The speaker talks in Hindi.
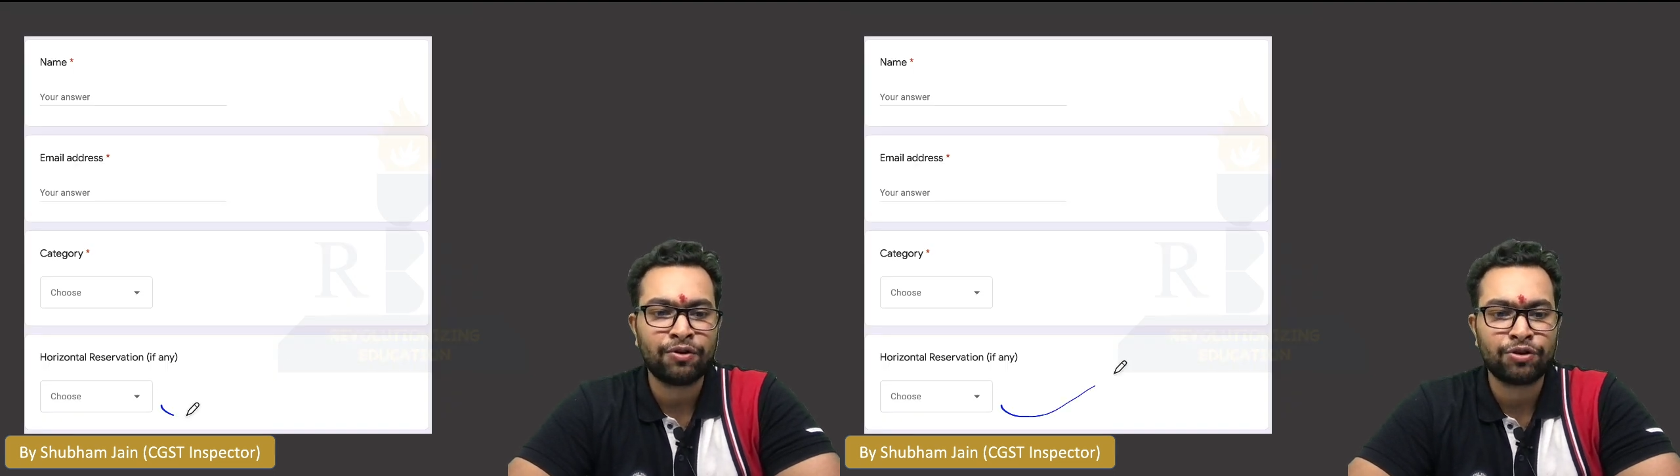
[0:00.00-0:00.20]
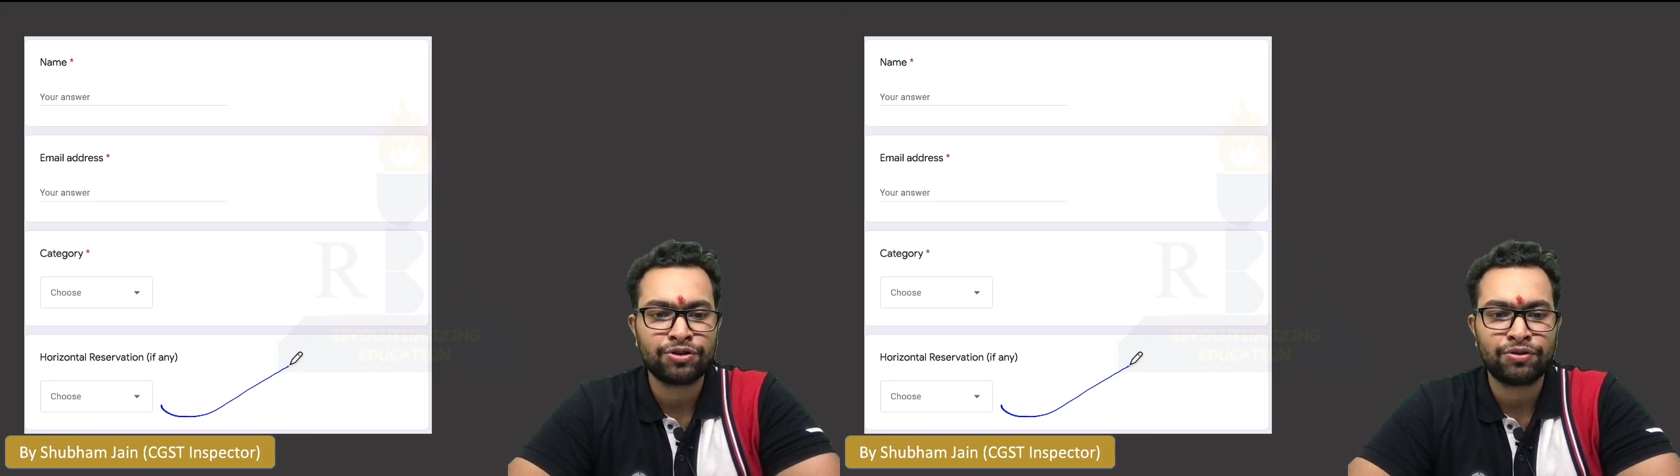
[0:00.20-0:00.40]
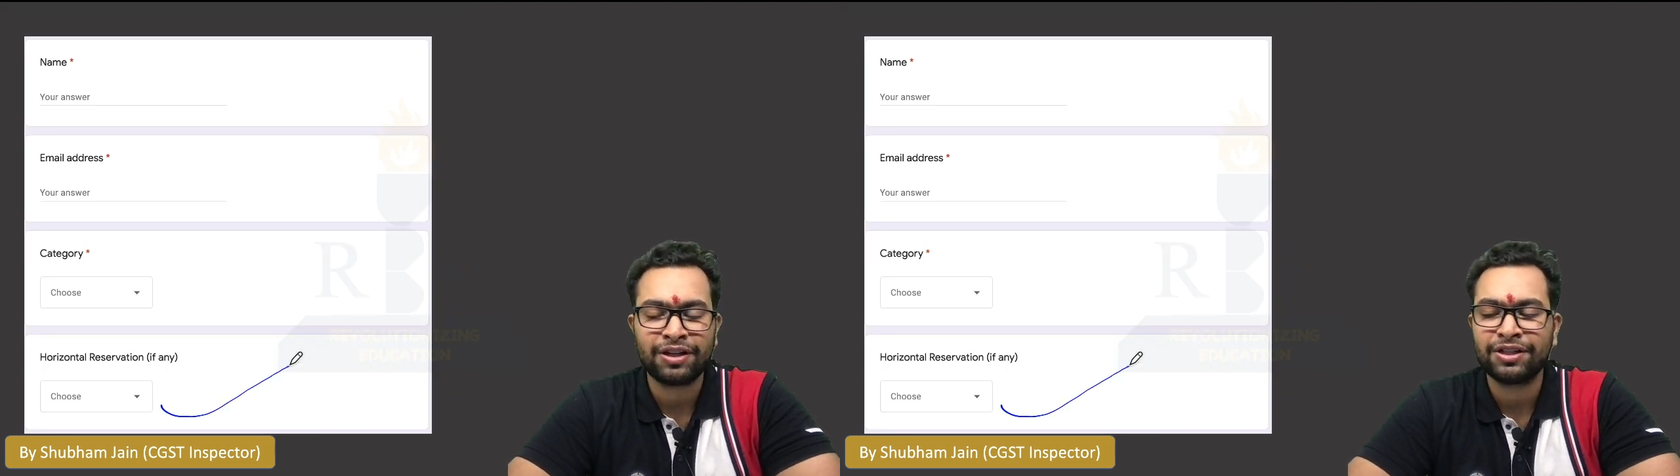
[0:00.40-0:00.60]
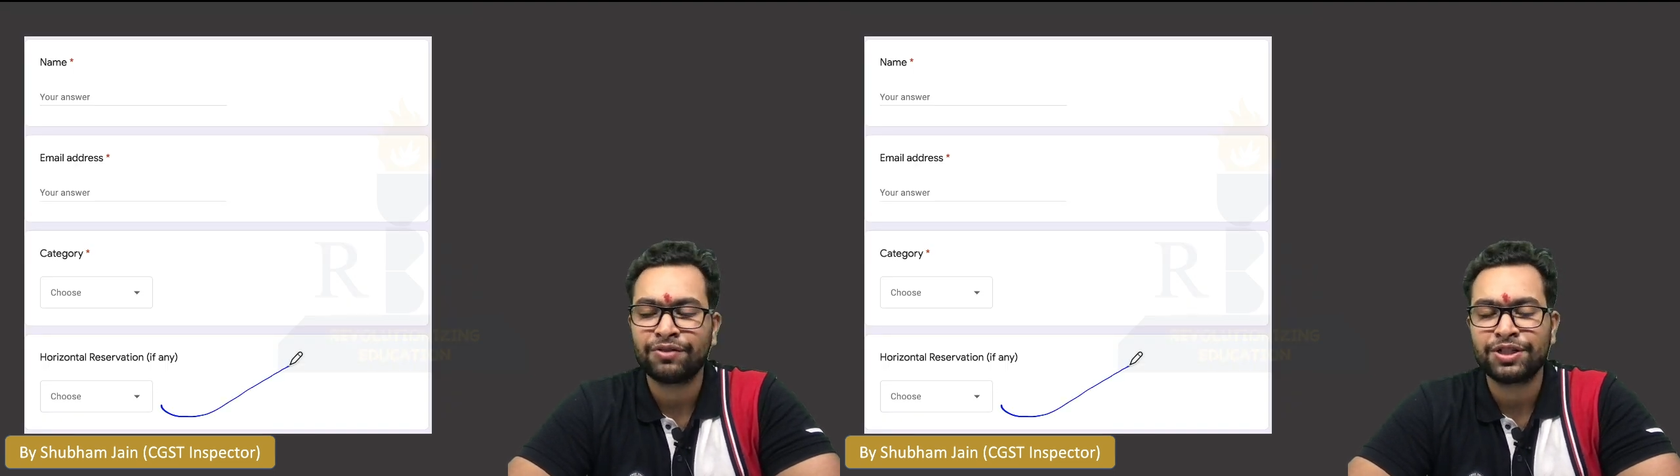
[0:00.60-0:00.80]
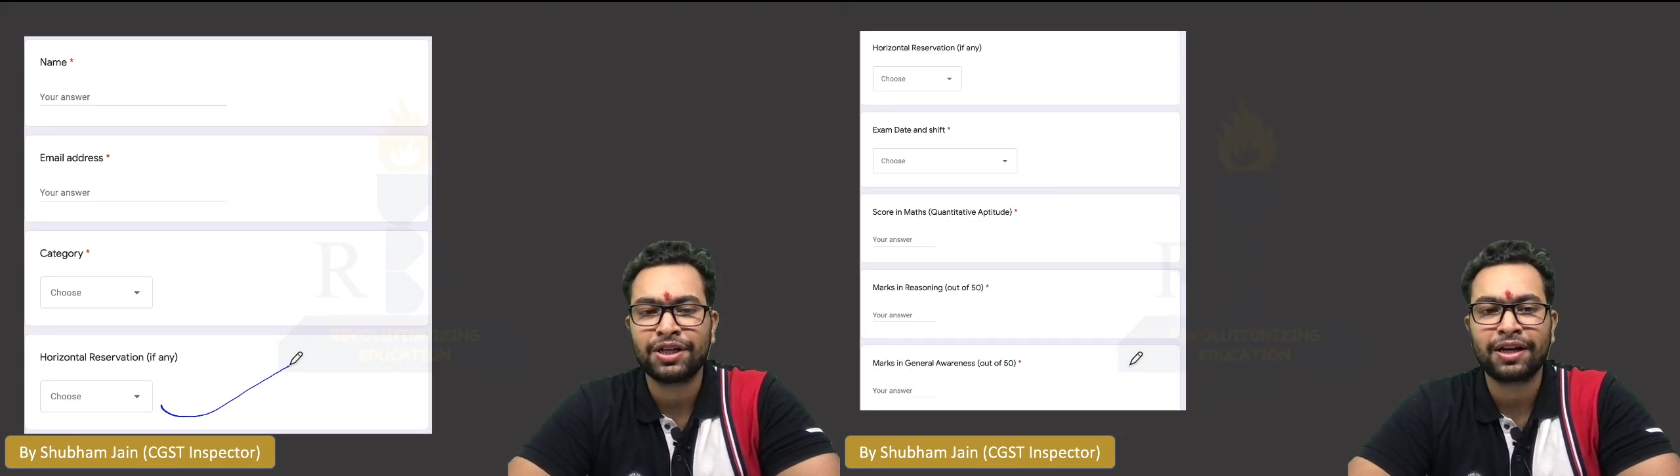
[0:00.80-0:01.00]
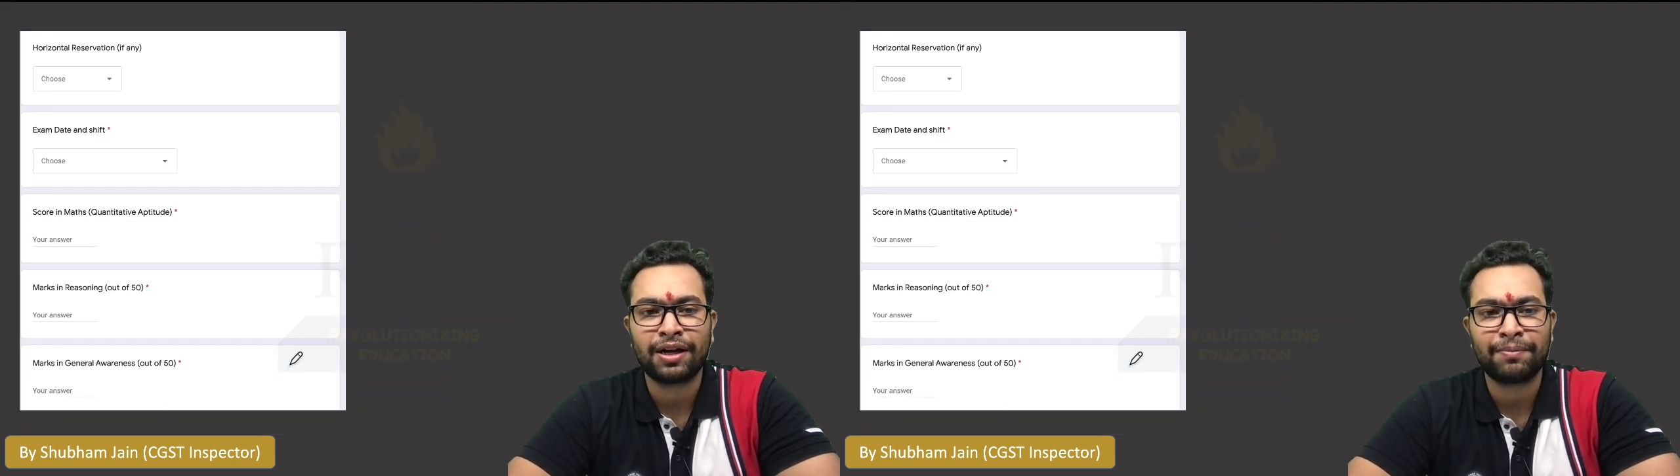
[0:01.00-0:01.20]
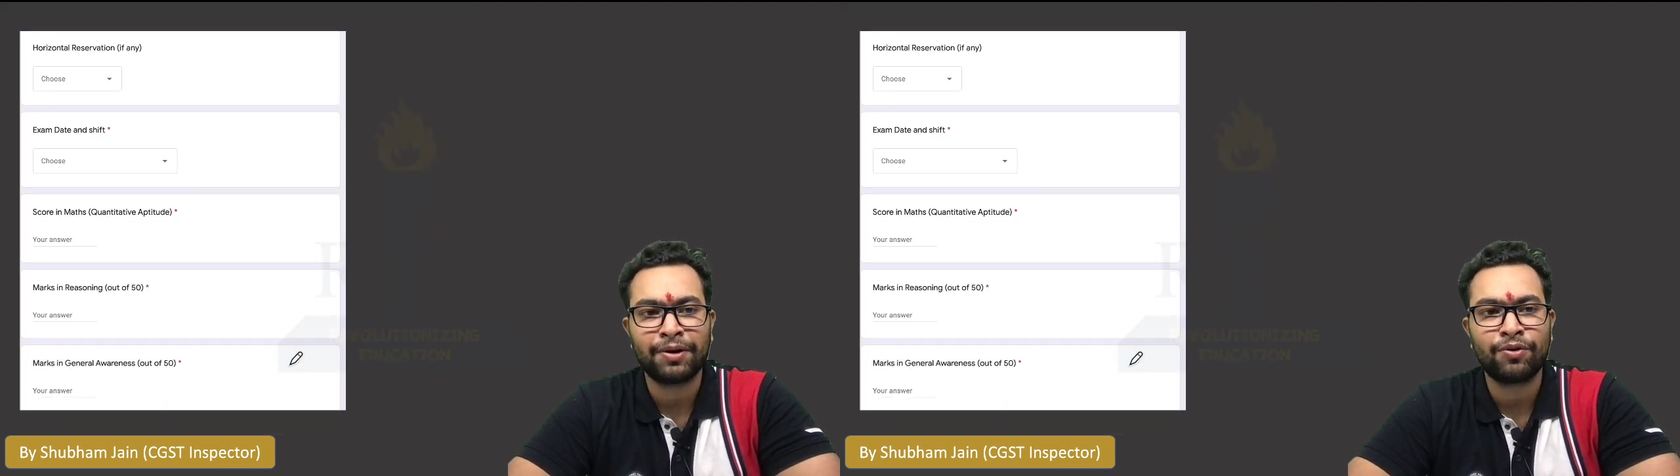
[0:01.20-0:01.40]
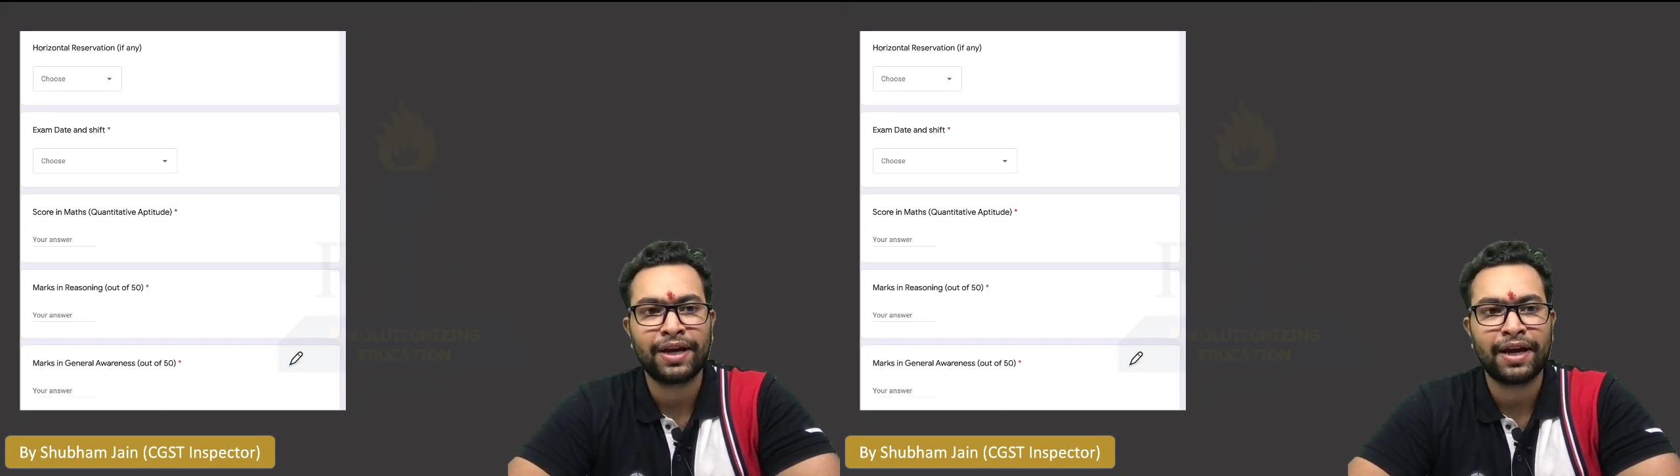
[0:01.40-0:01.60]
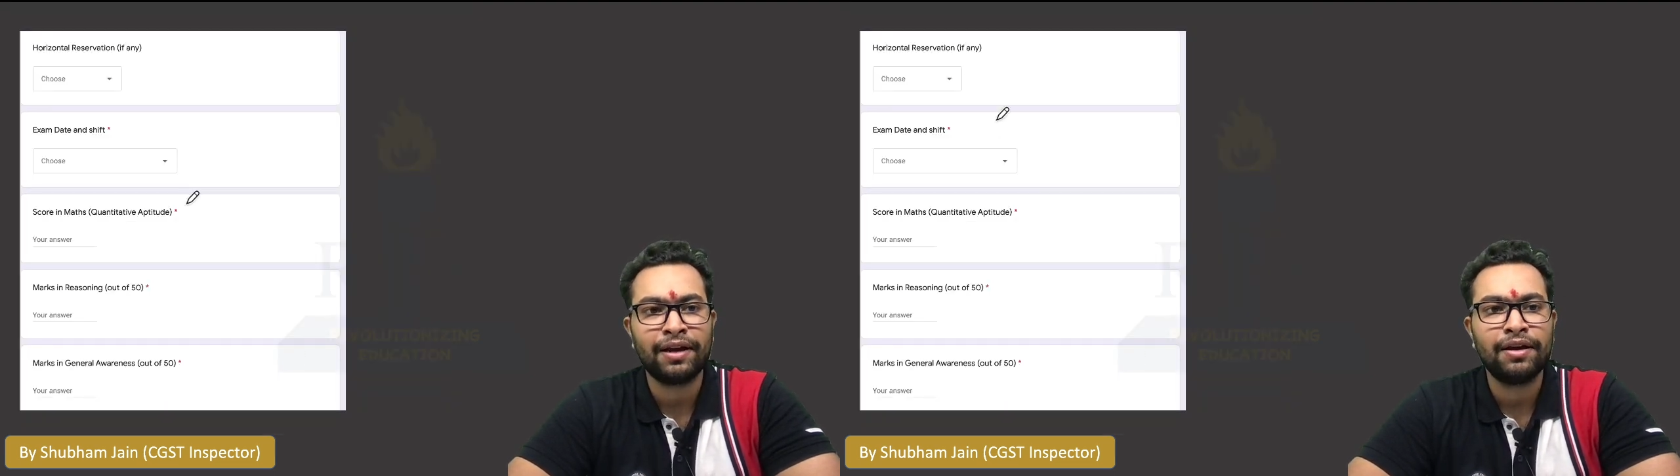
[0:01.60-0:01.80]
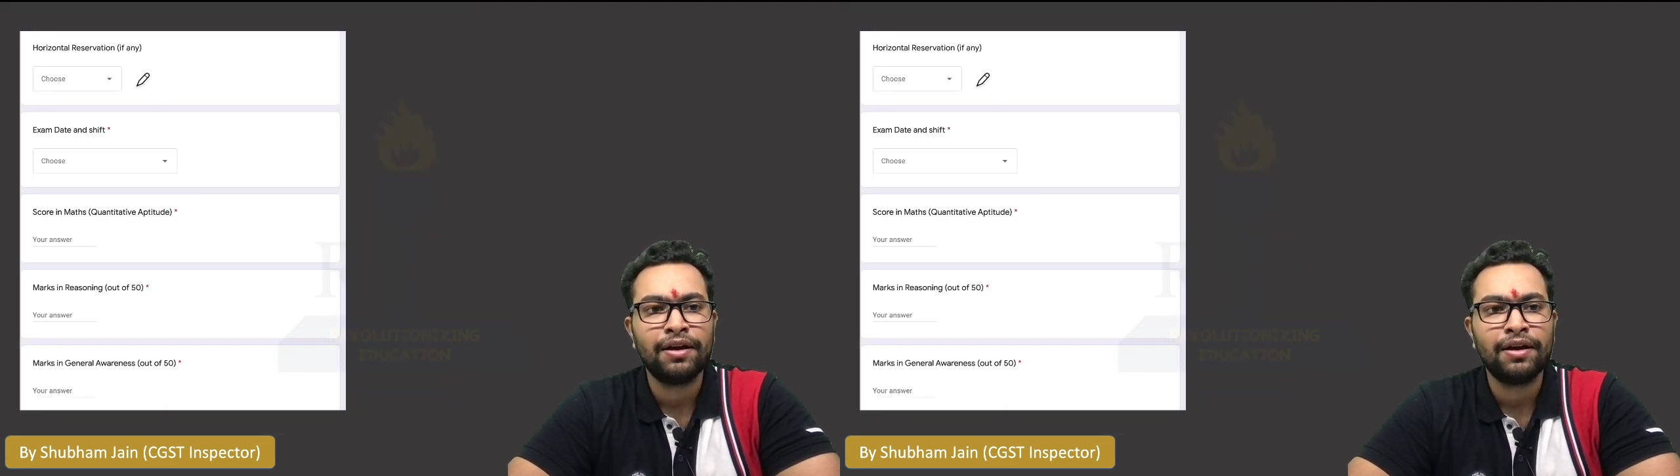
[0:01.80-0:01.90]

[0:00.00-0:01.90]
हॉरिजॉन्टल रिजर्वेशन अगर आपकी कोई है